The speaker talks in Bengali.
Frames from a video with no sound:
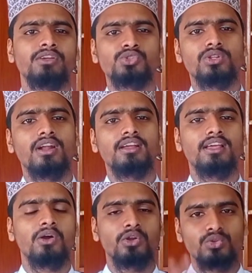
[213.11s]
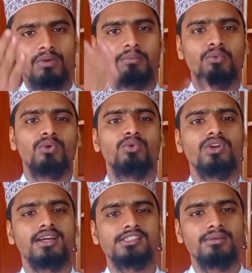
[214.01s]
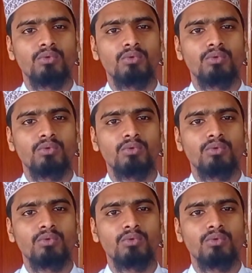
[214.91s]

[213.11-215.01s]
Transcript: সুতরাং কি করো তোমার প্রভুর কাছে